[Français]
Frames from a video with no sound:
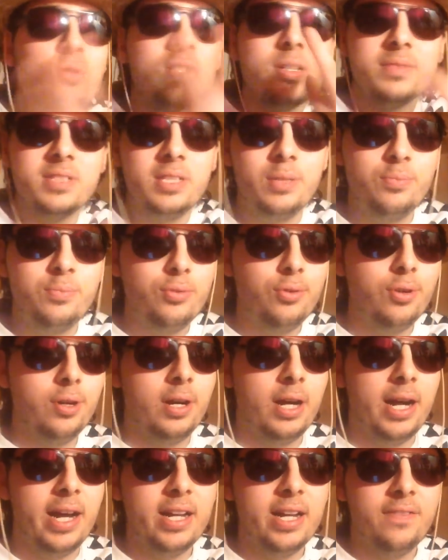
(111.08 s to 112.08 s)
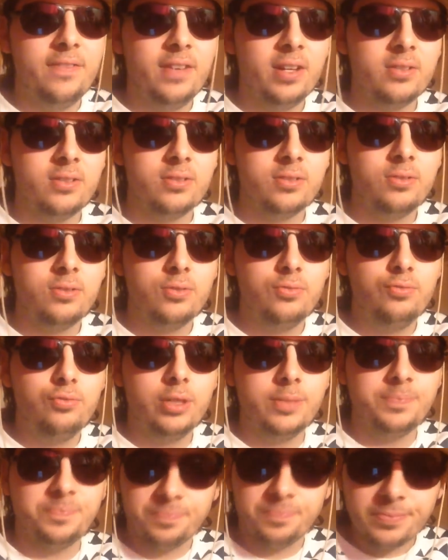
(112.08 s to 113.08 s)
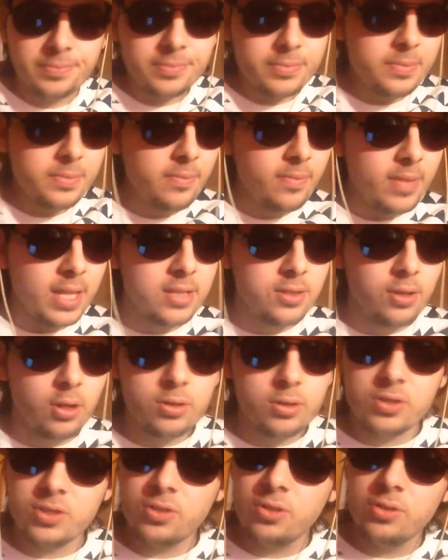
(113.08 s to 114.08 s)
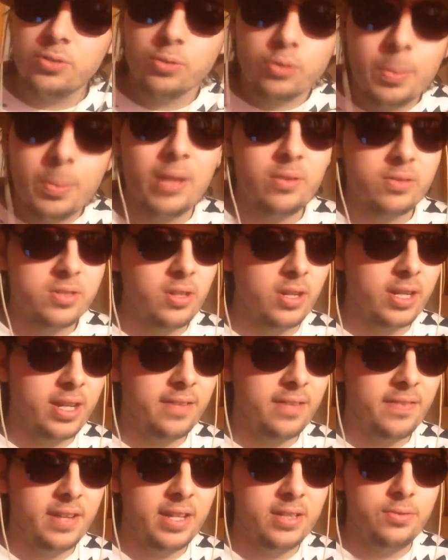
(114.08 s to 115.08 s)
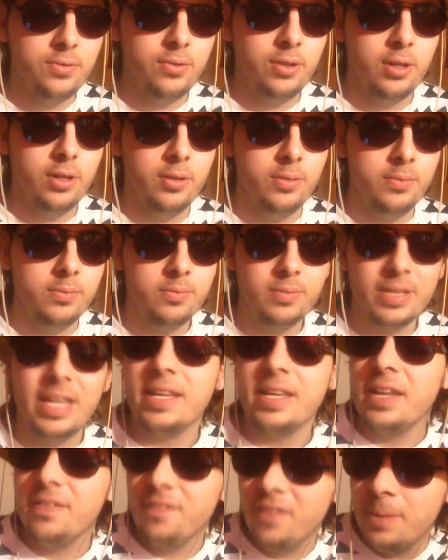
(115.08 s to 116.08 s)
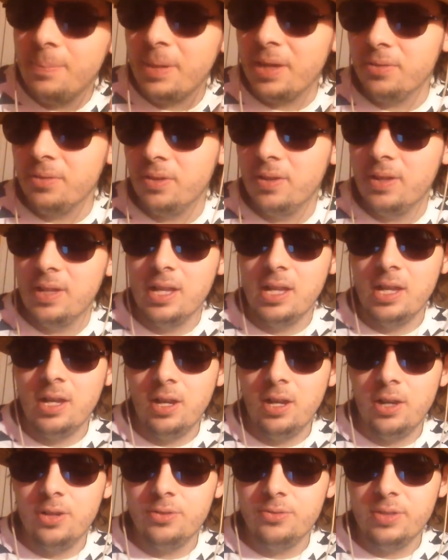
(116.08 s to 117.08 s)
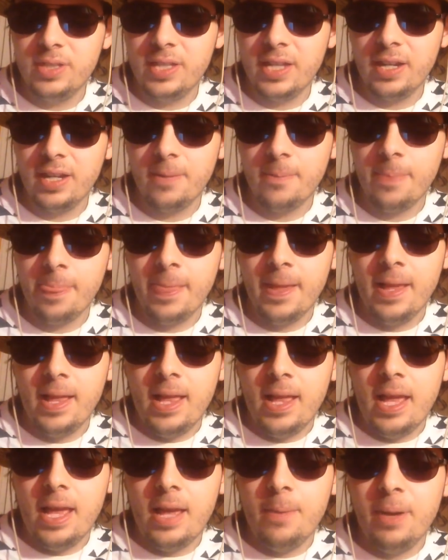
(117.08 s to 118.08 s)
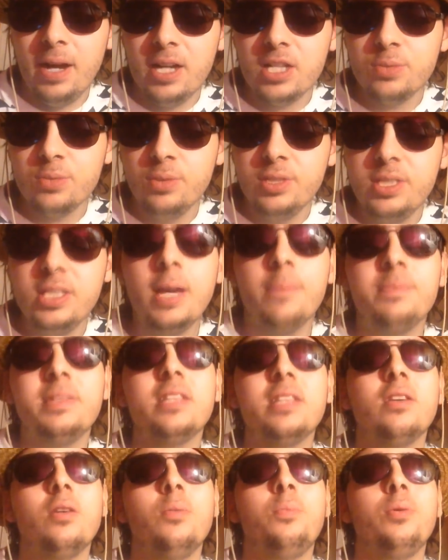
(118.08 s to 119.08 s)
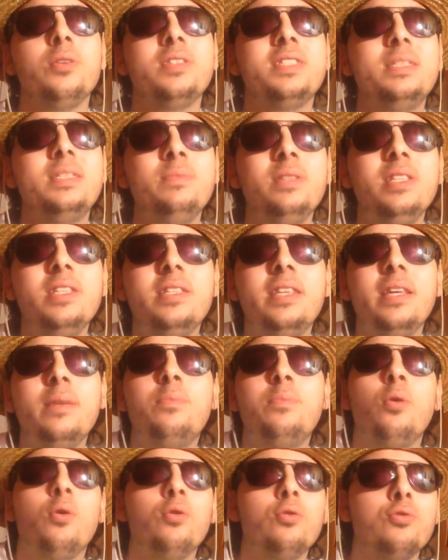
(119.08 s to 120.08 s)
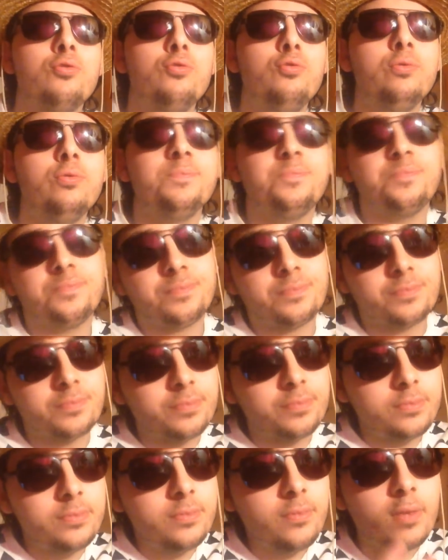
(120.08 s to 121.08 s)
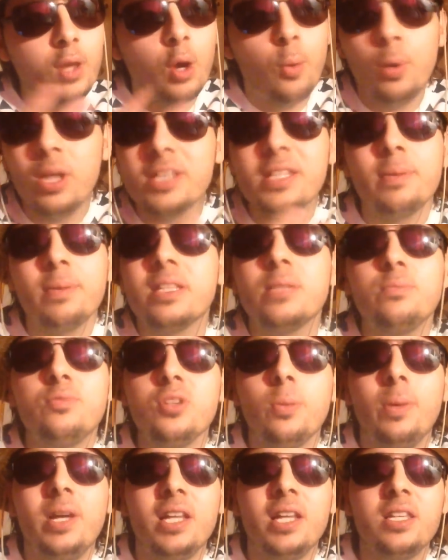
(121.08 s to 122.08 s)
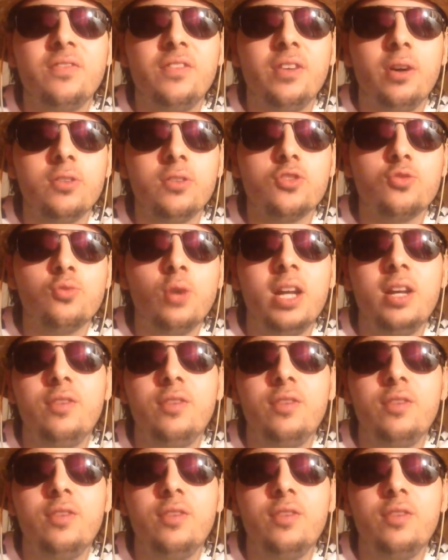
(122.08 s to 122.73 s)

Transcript: petit peu à la fin quand Goku dans, donc, pardon, sort Kelfla du, pardon, du terrain. Et eh ben, je me dis, il y a peut-être possibilité pour le coup. On peut l'interpréter de plusieurs manières différentes. Soit